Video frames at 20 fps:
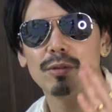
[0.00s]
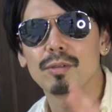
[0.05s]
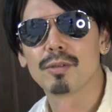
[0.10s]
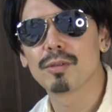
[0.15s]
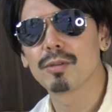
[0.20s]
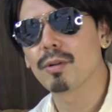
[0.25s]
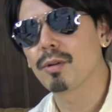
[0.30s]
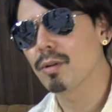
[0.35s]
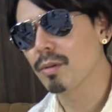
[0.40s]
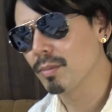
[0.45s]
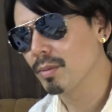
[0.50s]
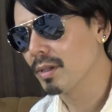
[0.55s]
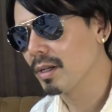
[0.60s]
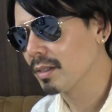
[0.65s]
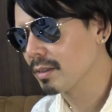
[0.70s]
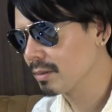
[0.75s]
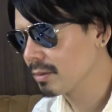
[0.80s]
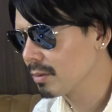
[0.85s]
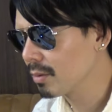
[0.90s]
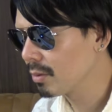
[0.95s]
黒の
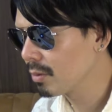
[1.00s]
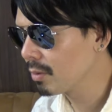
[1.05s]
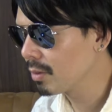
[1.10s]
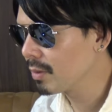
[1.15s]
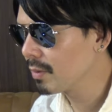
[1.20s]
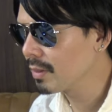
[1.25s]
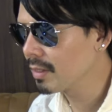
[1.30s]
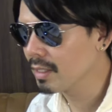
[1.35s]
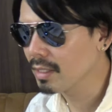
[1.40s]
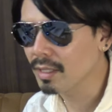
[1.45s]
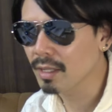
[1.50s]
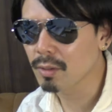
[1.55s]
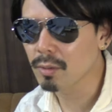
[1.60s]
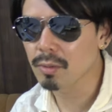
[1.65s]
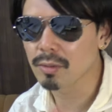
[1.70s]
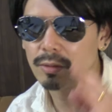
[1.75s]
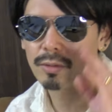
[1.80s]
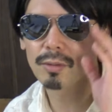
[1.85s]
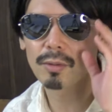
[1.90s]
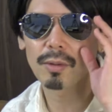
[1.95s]
ブラックのこれはね結構
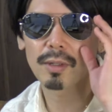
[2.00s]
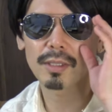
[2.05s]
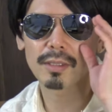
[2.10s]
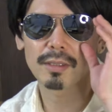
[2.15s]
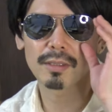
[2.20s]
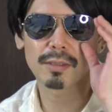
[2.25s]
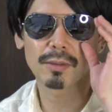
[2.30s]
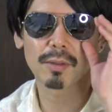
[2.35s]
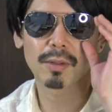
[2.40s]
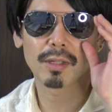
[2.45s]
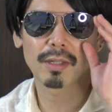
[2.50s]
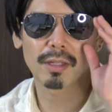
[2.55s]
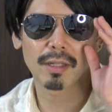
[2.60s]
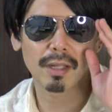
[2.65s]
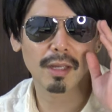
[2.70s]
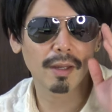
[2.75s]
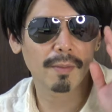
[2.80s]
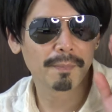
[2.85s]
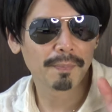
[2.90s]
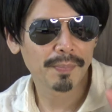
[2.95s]
黒が強いん
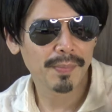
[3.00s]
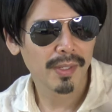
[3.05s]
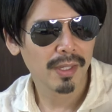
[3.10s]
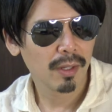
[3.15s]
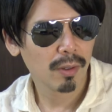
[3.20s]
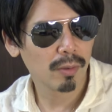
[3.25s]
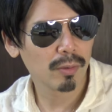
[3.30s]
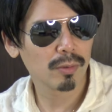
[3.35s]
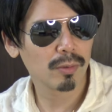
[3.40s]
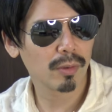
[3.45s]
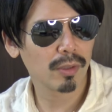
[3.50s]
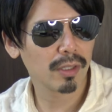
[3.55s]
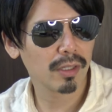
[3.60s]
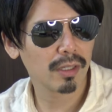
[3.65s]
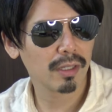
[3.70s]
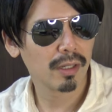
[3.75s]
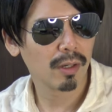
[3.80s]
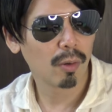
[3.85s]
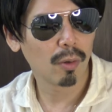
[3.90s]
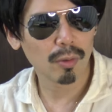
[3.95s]
で本当に
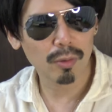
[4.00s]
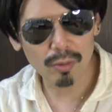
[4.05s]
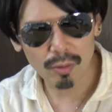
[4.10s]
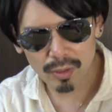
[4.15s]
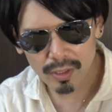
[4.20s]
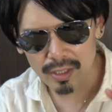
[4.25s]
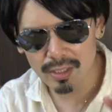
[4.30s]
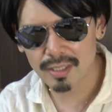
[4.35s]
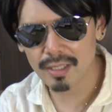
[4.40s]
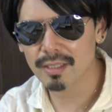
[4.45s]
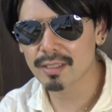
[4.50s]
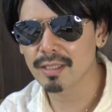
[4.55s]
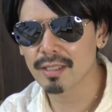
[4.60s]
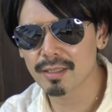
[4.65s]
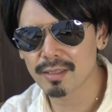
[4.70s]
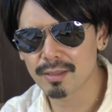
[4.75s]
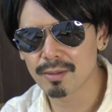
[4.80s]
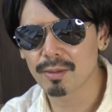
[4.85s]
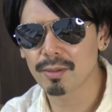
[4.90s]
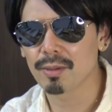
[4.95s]
本当に日差しが
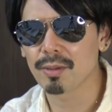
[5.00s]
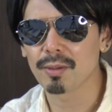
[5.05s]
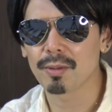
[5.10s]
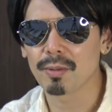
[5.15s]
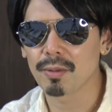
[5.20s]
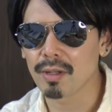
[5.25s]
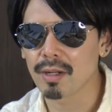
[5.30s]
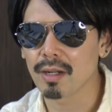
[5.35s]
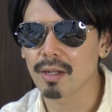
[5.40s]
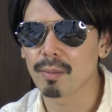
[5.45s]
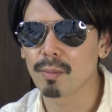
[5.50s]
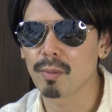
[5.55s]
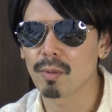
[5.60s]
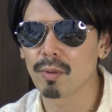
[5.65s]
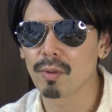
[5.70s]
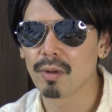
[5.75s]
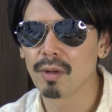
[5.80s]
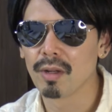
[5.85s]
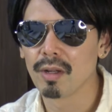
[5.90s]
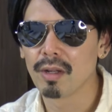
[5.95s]
強い時とかも
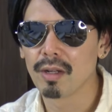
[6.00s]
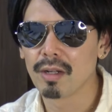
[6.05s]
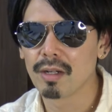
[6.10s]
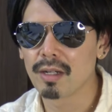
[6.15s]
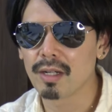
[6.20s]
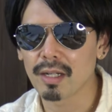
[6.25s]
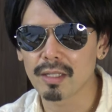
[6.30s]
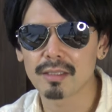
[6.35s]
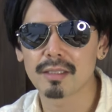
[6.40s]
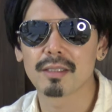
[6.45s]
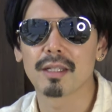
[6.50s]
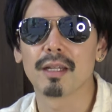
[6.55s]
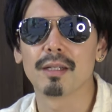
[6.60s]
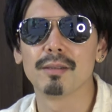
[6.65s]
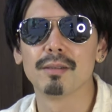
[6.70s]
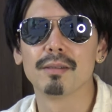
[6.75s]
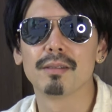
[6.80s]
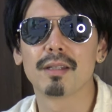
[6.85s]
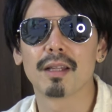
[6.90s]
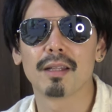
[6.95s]
うガチで
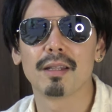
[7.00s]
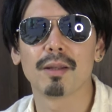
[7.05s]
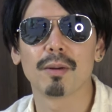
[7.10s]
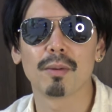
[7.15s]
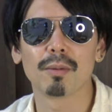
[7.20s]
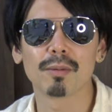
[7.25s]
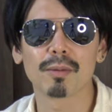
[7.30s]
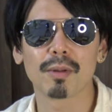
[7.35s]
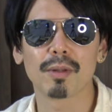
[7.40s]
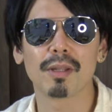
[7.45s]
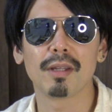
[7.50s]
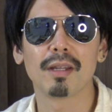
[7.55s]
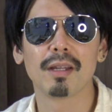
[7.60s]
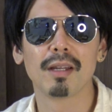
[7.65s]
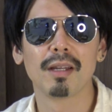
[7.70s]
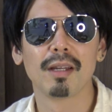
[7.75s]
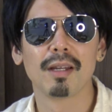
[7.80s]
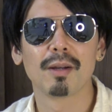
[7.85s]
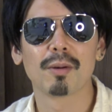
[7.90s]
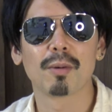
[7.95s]
運転で本当に
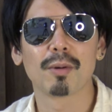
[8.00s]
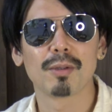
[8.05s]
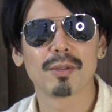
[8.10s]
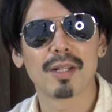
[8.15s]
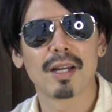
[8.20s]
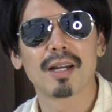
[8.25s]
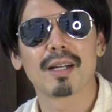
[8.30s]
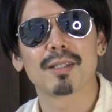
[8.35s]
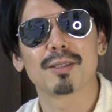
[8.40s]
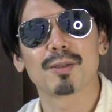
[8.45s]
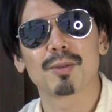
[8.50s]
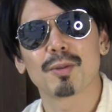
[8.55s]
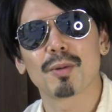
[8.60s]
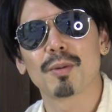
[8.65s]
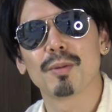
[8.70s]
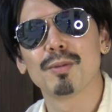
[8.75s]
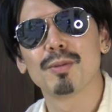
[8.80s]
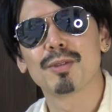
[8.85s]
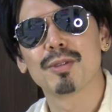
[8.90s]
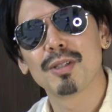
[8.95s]
こういうなんかちょっ
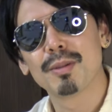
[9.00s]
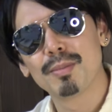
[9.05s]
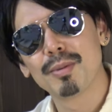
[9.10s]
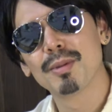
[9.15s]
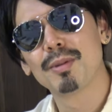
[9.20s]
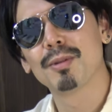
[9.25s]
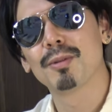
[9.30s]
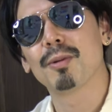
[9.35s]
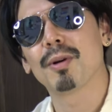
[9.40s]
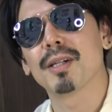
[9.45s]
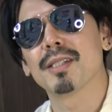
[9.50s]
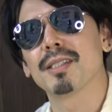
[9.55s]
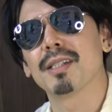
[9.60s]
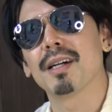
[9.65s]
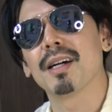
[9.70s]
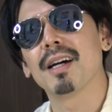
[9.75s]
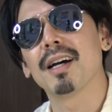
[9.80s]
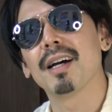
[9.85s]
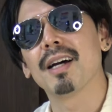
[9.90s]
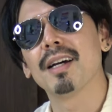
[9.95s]
と薄いブルーとか
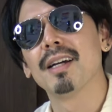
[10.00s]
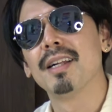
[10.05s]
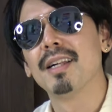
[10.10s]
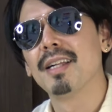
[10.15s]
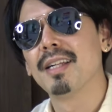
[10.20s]
じゃ